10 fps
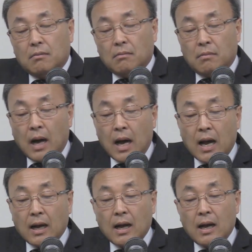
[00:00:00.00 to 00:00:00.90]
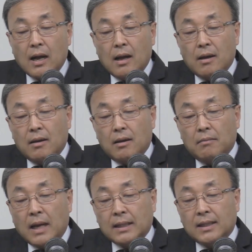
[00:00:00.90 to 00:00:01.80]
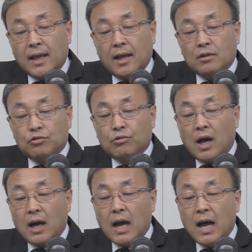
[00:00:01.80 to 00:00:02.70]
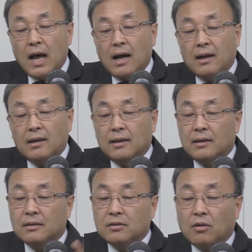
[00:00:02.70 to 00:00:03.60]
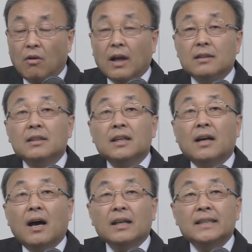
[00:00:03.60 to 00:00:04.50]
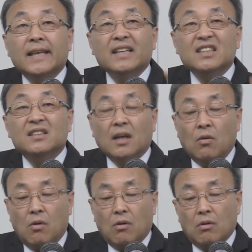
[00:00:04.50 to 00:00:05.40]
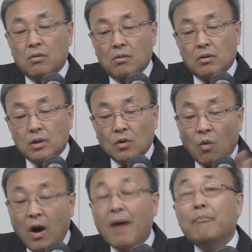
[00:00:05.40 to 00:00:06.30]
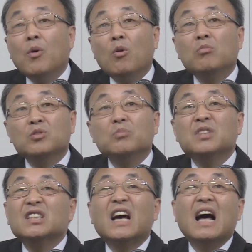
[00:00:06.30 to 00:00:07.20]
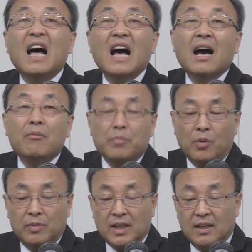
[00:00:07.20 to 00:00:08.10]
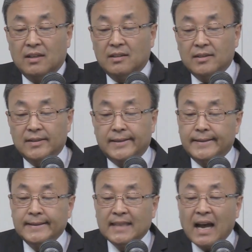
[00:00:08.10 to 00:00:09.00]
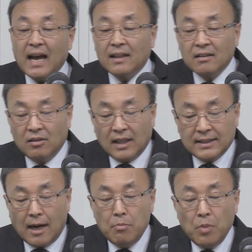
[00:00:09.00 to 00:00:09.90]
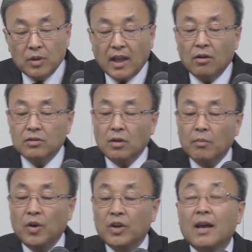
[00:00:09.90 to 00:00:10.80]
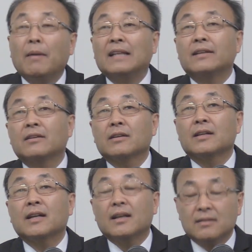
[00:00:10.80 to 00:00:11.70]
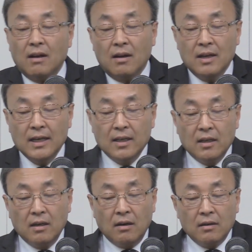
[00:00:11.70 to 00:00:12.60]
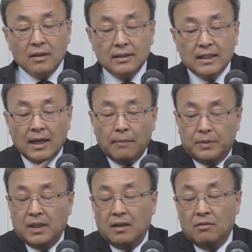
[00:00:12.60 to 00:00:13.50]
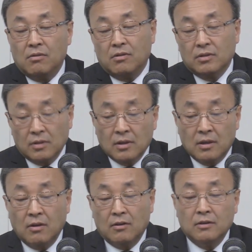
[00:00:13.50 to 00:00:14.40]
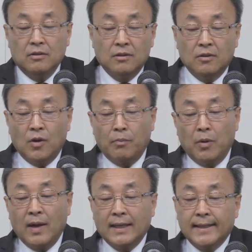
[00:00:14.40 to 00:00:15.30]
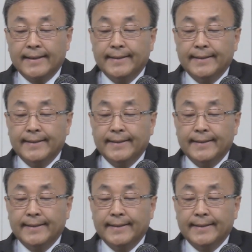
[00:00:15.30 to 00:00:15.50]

마가 마태 누가가 똑같으니까 이게 진짜고 요한복음은 좀 이상한 복음이다. 이상한 거다. 잘못된 것처럼 여기가 만드는 거예요. 그래서 이거는 시나틱이고 그거는 요한복음 아니다.